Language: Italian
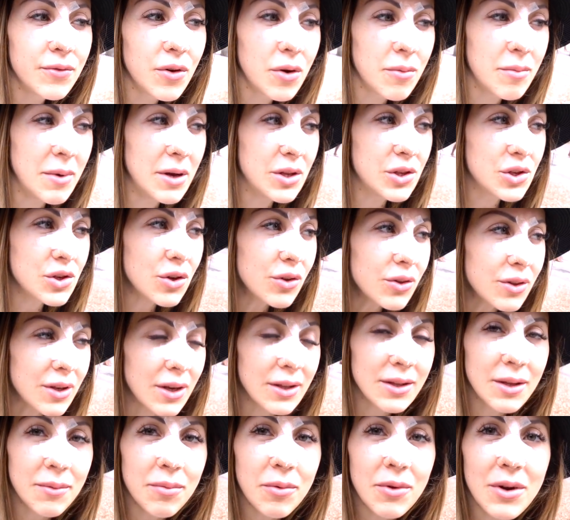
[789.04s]
formaggio tra
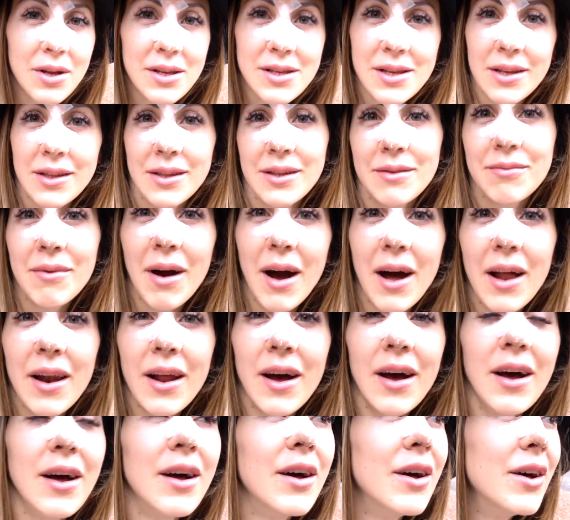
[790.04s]
tipo una
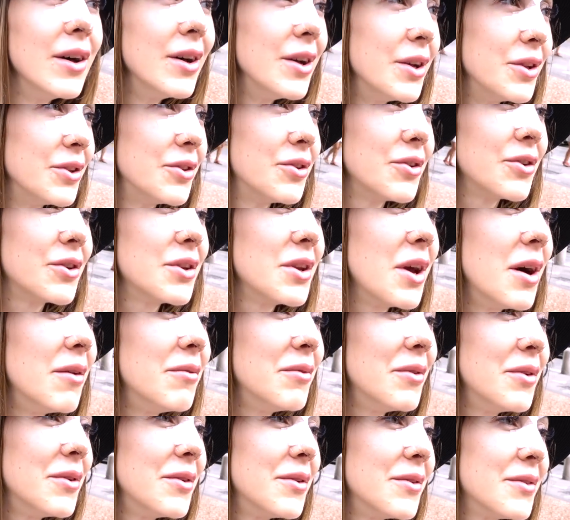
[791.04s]
settimana torniamo
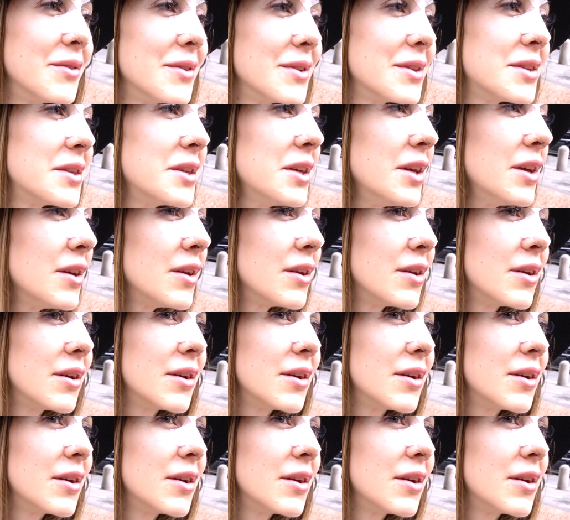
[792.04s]
sì?